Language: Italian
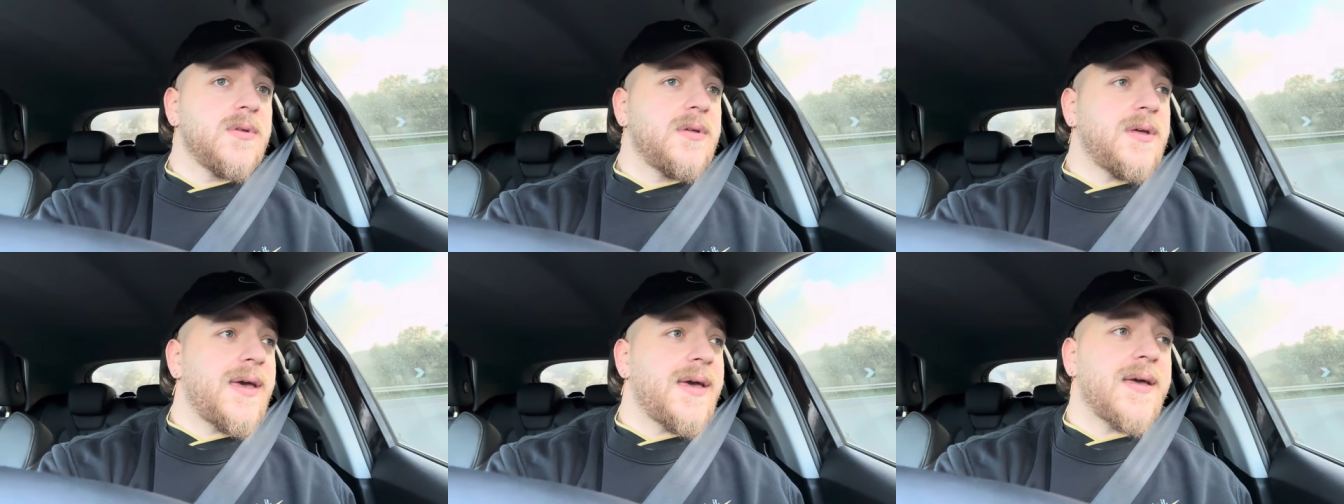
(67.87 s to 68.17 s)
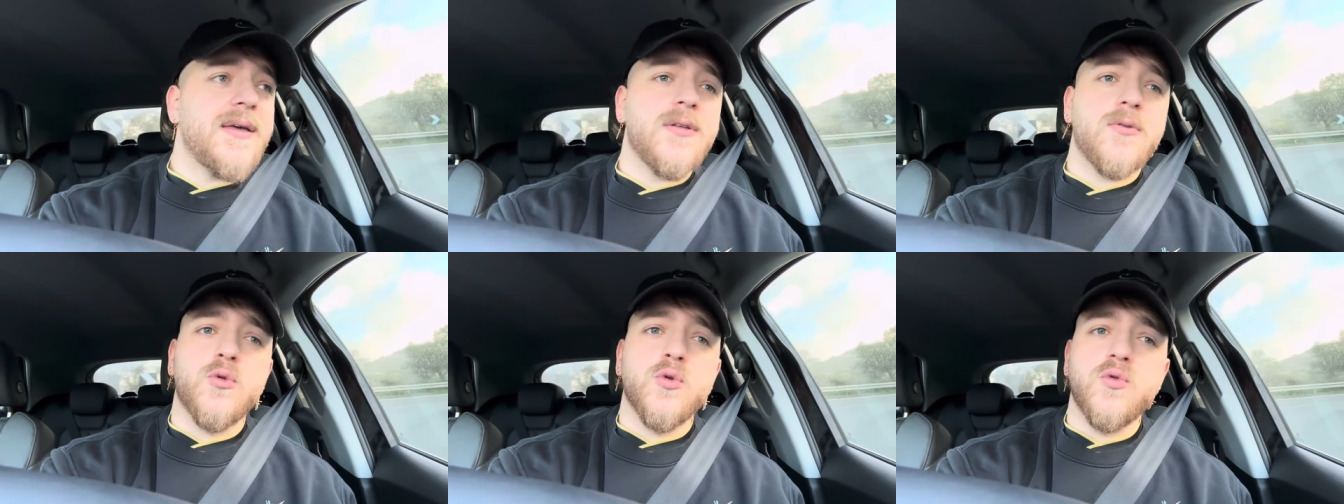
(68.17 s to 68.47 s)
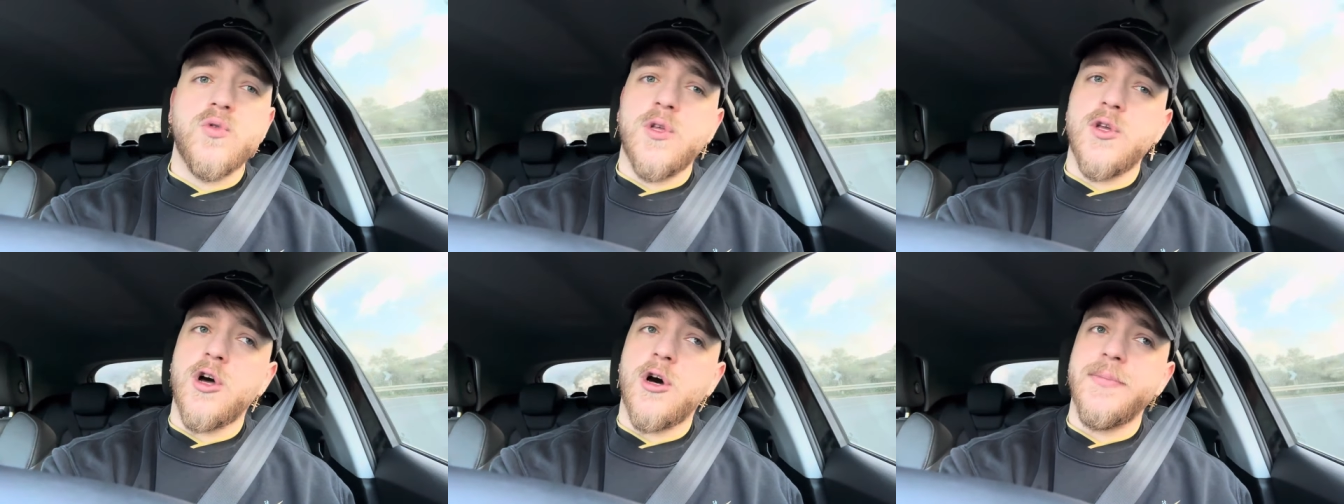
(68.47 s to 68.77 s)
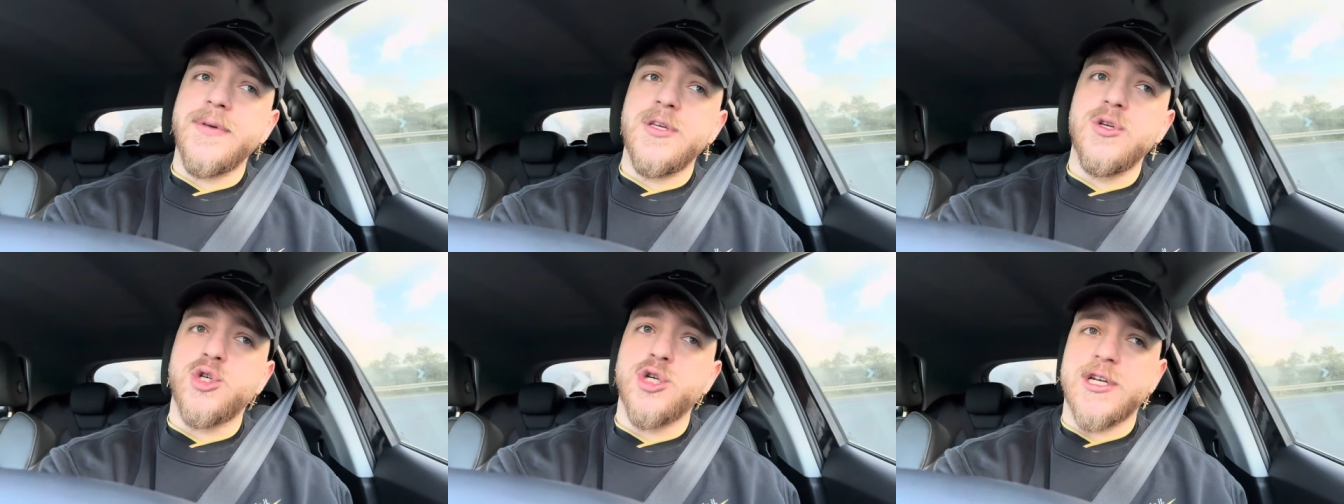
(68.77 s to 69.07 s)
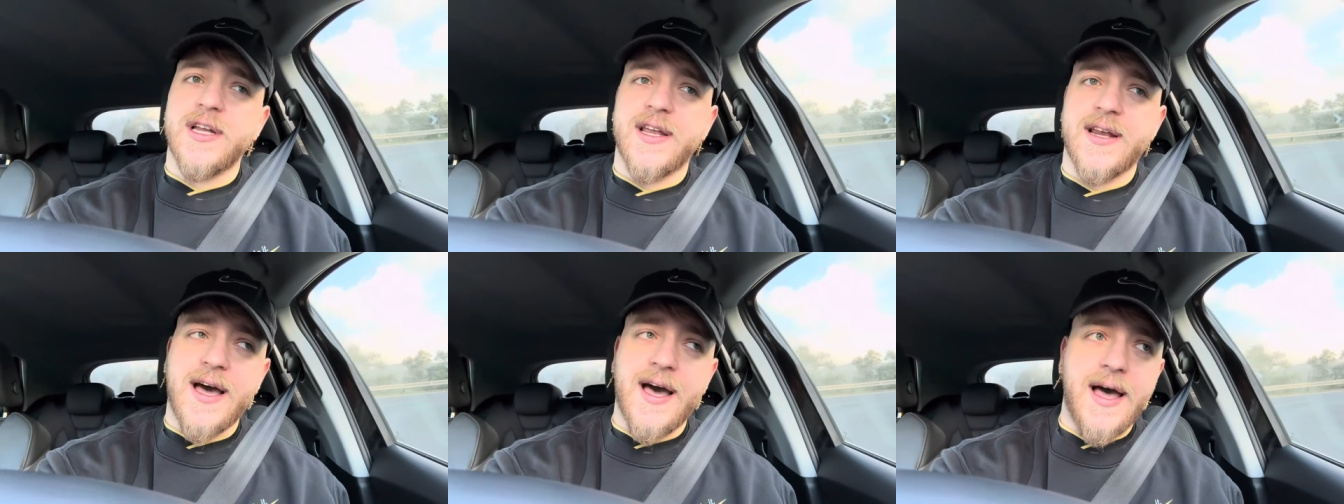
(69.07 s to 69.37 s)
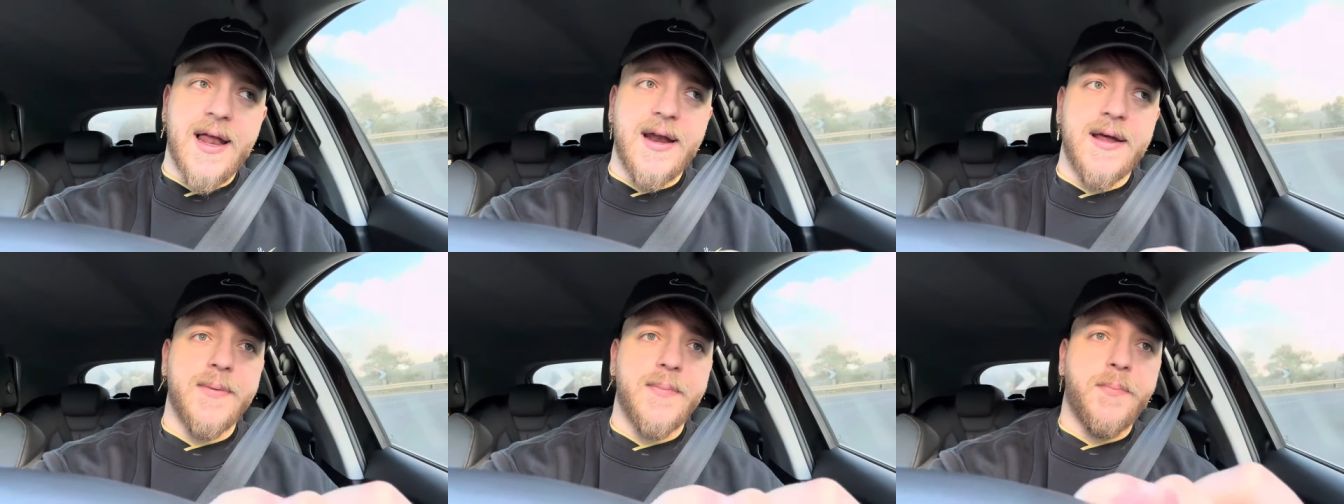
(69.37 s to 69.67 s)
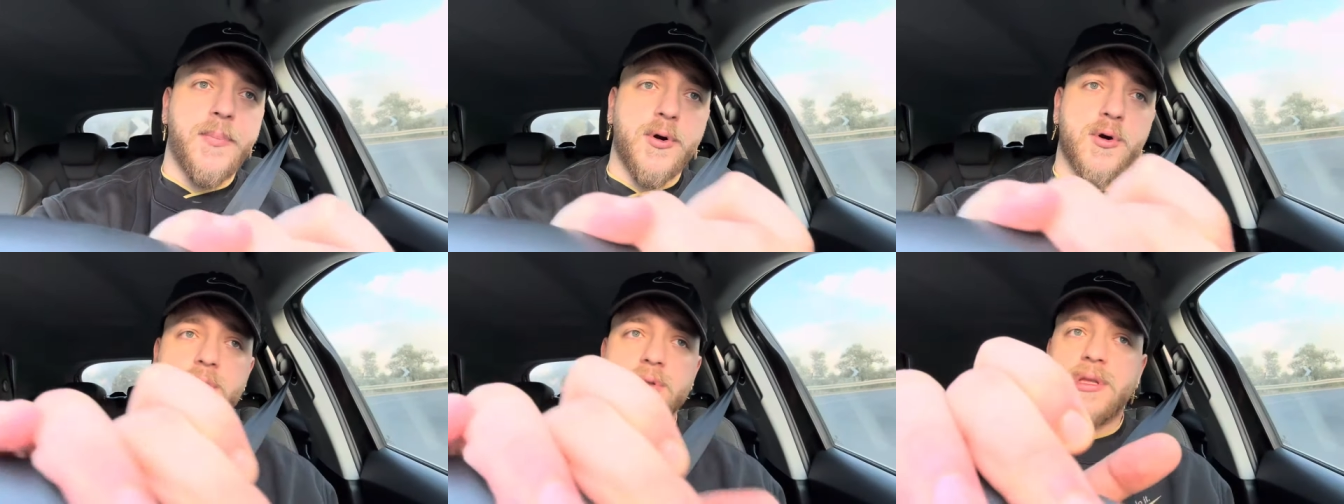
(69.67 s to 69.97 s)
E tutti i nomi in generale
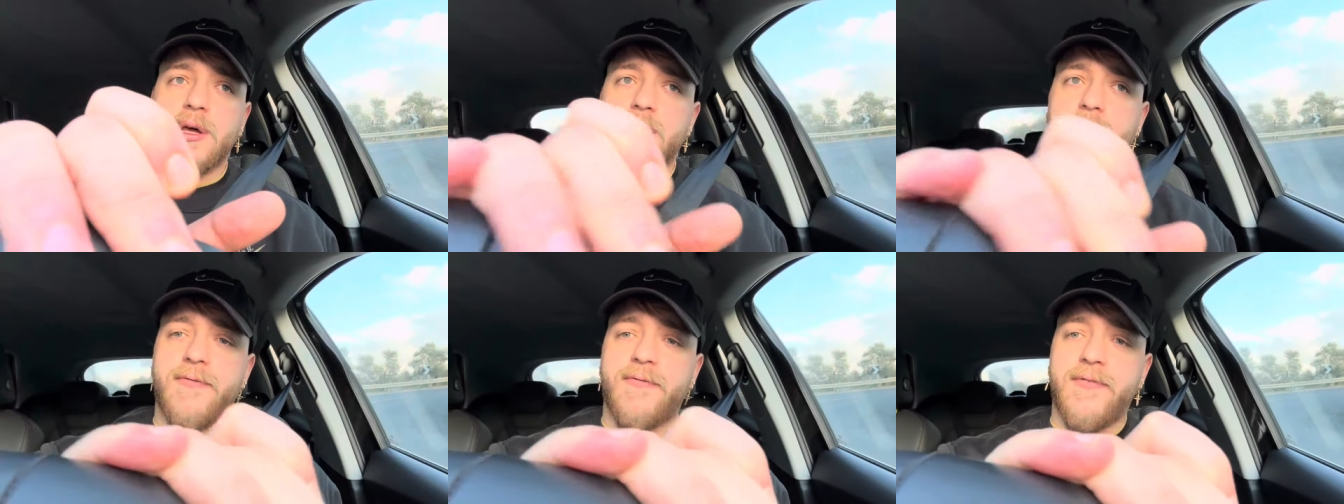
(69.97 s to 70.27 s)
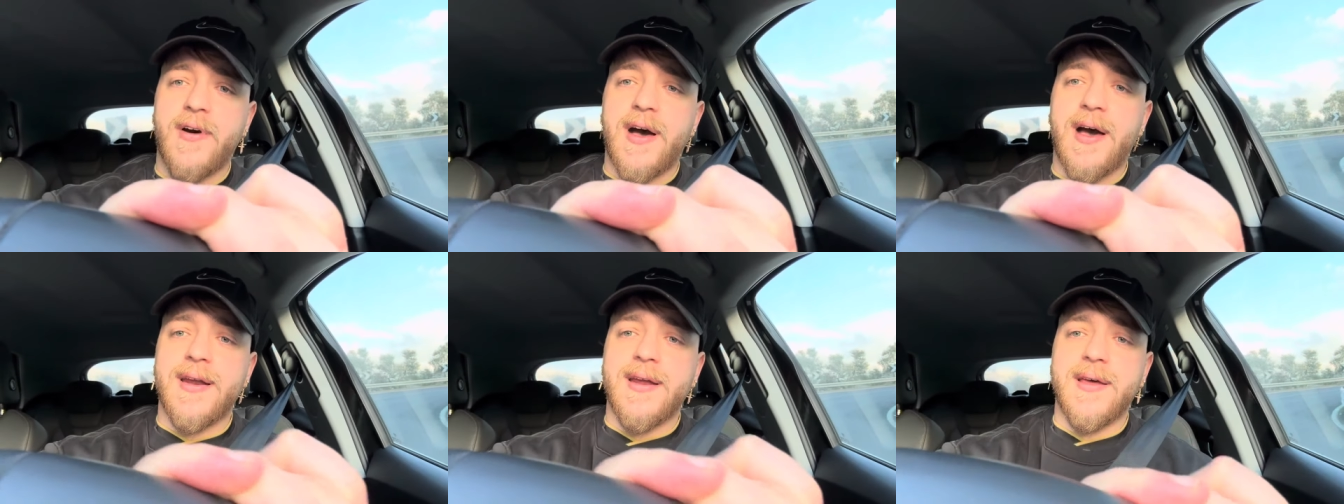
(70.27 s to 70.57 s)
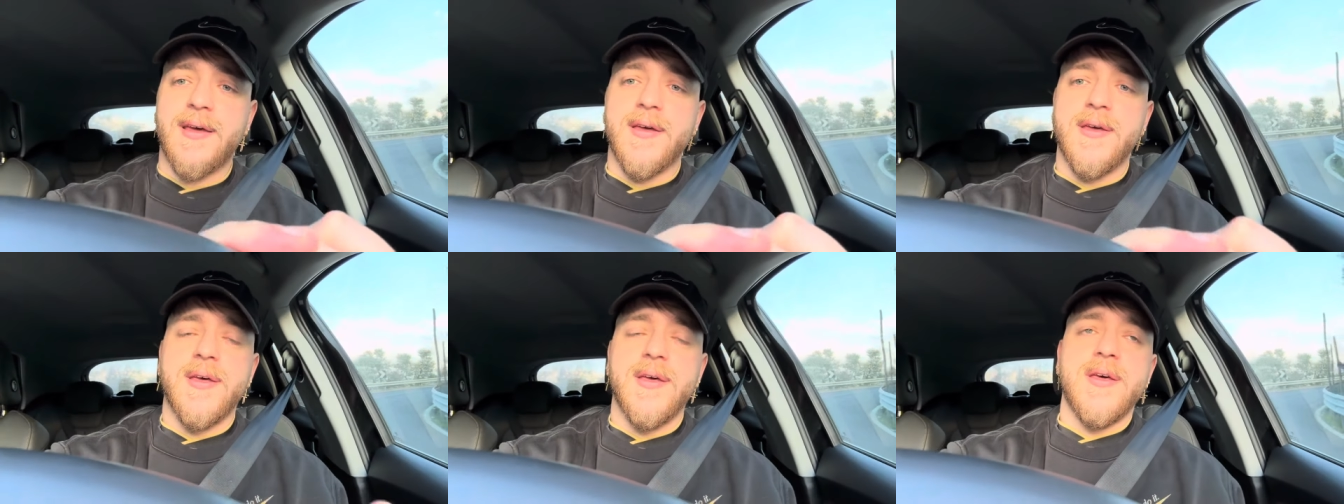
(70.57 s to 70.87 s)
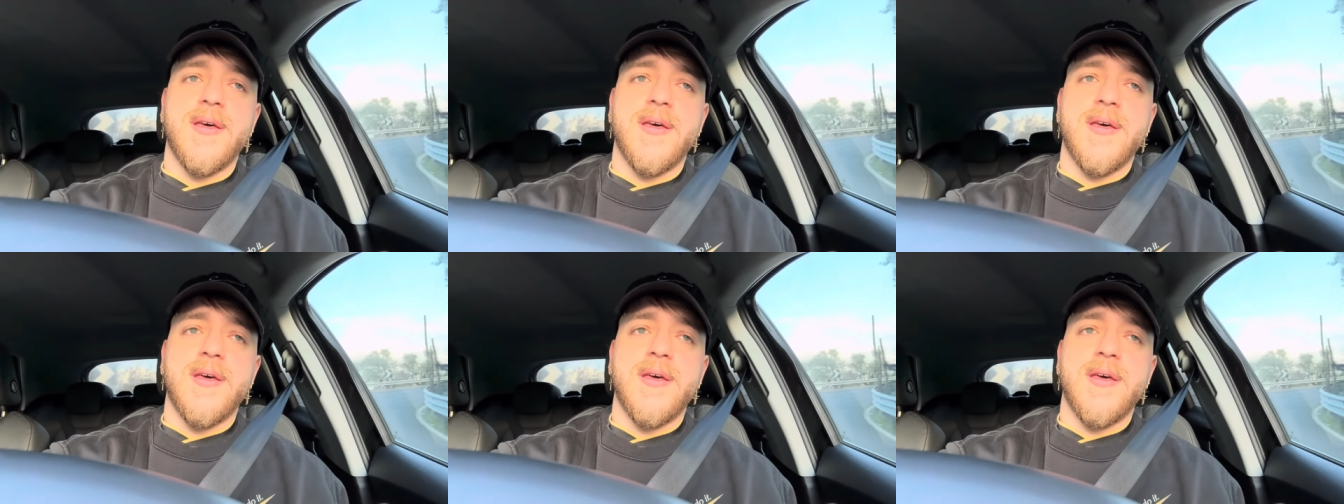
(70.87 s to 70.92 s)
portano a fare